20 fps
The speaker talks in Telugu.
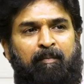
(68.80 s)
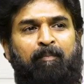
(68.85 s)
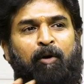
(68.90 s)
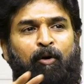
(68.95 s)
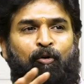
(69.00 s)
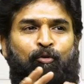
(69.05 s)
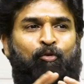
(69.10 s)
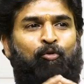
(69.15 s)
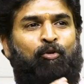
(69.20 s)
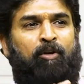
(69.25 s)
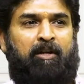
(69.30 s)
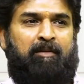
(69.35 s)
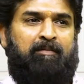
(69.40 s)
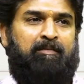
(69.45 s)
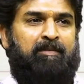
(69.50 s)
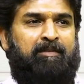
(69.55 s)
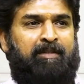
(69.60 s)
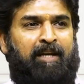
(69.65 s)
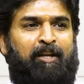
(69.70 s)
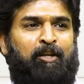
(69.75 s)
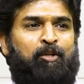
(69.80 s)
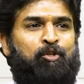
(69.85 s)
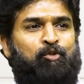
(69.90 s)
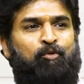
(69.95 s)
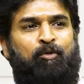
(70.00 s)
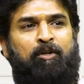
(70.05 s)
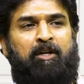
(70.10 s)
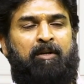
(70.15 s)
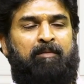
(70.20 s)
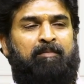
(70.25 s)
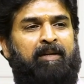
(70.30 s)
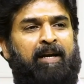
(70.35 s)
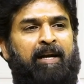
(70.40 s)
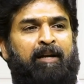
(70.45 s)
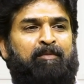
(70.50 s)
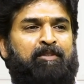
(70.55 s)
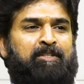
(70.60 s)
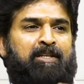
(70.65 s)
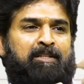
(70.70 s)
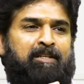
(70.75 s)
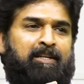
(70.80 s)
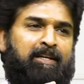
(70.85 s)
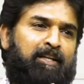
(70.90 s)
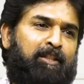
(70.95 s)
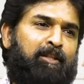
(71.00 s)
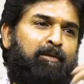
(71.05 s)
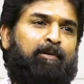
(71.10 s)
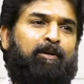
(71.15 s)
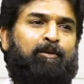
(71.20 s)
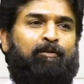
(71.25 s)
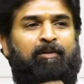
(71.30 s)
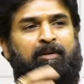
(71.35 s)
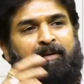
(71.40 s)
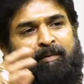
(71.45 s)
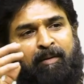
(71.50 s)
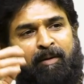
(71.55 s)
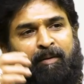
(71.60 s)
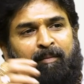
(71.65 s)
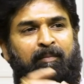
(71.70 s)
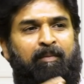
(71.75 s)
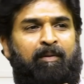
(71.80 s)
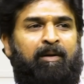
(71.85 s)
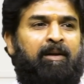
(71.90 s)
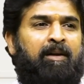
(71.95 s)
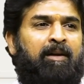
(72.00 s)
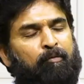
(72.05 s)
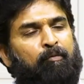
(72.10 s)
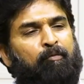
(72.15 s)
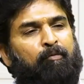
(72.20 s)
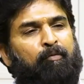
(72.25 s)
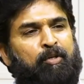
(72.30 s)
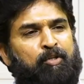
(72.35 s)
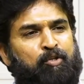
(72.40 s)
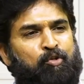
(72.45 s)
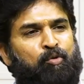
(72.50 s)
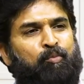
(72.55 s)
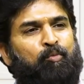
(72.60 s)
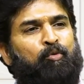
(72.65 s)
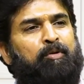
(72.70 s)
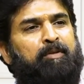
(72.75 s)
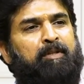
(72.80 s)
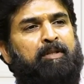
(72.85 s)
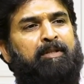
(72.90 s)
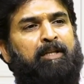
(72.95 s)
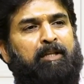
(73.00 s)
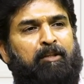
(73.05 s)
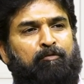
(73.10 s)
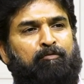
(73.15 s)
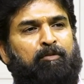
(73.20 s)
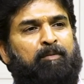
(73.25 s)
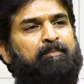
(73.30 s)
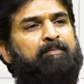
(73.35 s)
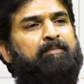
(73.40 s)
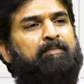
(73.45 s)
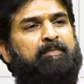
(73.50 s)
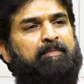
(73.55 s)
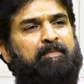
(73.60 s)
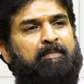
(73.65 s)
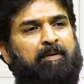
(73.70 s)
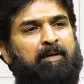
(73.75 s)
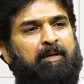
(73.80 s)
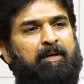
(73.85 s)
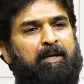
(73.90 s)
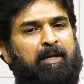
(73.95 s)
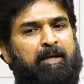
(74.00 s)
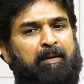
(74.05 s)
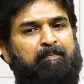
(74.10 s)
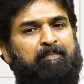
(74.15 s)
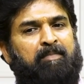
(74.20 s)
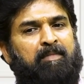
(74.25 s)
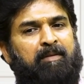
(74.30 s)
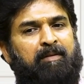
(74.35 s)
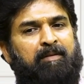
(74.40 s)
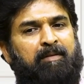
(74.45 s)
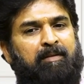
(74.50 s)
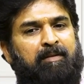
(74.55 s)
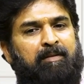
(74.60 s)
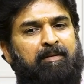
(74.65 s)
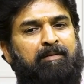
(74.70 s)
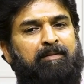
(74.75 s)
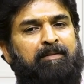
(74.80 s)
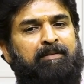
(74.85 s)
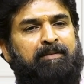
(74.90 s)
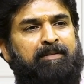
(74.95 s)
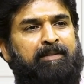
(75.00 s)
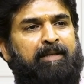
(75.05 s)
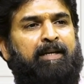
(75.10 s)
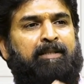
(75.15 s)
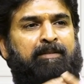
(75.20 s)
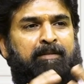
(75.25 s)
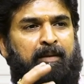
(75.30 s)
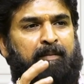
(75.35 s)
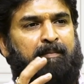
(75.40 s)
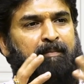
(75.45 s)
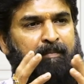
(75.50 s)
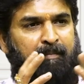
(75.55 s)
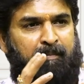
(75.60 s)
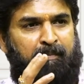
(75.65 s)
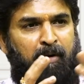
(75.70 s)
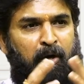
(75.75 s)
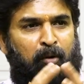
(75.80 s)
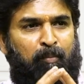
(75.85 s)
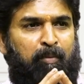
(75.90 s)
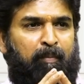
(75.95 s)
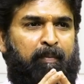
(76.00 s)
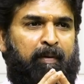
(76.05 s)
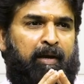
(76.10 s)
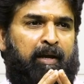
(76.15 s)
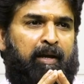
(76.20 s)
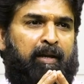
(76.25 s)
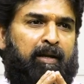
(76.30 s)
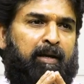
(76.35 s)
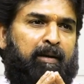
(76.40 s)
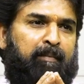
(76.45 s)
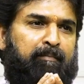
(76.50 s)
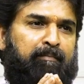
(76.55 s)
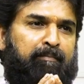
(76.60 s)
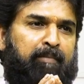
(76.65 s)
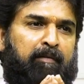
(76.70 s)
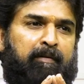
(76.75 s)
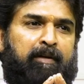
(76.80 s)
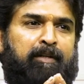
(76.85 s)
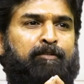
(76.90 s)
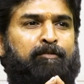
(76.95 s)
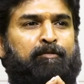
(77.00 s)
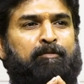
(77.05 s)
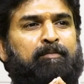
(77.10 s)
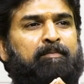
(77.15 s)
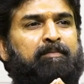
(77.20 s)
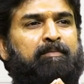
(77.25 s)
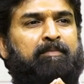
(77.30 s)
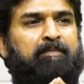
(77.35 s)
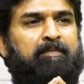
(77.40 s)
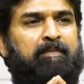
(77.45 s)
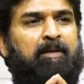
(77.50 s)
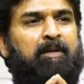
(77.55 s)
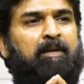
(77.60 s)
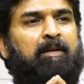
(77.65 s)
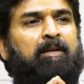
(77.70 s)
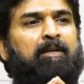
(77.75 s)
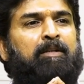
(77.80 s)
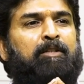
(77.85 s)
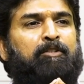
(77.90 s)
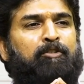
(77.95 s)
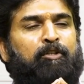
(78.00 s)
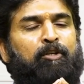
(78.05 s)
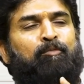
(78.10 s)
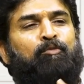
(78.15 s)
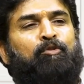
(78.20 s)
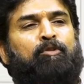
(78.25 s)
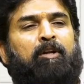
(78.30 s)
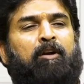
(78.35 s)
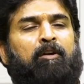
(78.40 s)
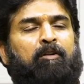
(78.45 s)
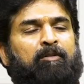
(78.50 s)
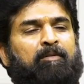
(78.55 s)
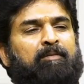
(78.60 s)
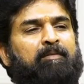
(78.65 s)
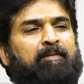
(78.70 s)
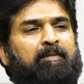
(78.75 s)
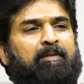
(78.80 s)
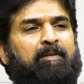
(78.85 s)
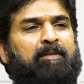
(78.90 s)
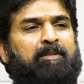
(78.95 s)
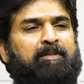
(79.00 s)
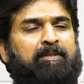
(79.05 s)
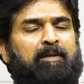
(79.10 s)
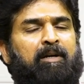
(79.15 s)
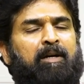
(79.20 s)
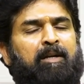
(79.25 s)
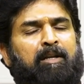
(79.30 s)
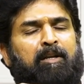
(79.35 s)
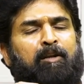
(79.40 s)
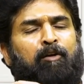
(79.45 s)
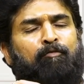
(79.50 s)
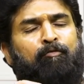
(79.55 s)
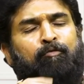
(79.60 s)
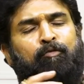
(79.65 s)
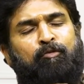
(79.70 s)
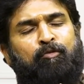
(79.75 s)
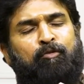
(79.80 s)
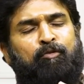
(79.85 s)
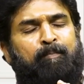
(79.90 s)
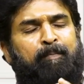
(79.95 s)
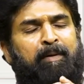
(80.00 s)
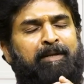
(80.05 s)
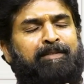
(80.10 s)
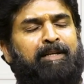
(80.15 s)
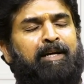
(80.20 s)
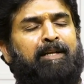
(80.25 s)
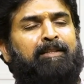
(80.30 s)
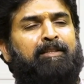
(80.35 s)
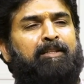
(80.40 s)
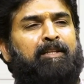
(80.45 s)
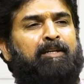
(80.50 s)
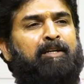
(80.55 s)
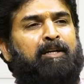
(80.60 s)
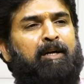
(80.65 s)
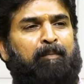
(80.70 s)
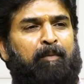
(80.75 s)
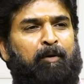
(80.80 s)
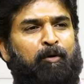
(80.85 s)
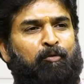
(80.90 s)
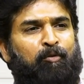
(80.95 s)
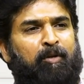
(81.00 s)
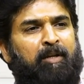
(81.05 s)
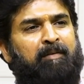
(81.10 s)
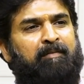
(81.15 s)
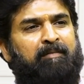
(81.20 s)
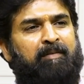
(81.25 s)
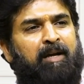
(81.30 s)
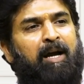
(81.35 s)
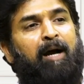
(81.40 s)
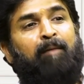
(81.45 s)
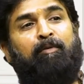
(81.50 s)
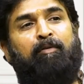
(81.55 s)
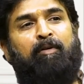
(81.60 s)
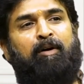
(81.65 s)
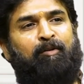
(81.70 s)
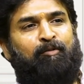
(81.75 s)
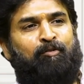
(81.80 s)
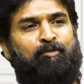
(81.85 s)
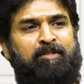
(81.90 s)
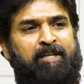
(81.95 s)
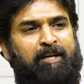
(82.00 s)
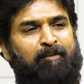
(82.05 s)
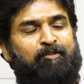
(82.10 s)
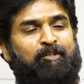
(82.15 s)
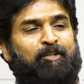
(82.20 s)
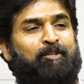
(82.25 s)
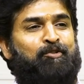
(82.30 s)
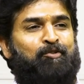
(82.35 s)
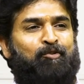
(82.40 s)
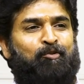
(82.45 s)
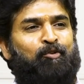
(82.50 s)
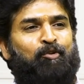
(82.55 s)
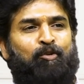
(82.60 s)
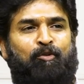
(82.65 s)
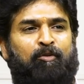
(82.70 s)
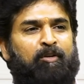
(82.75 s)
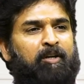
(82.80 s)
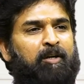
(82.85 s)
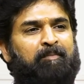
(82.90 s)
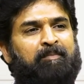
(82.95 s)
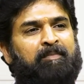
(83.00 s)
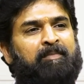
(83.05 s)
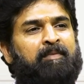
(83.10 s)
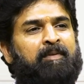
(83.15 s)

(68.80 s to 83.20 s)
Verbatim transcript: పడుకుని ఉంటారు శయనించి ఉంటారు ఎడమ చేతిని కింద పెట్టుకుని విష్ణుమూర్తి తత్వం అంటే శేష పాన్పుపై ఆయన పవలిస్తూ చిన్ముద్రలో అంటే నవ్వుతూ ప్రశాంతంగా పడుకుని అమ్మవారితో సేవ చేయించుకుంటూ ఉంటాడు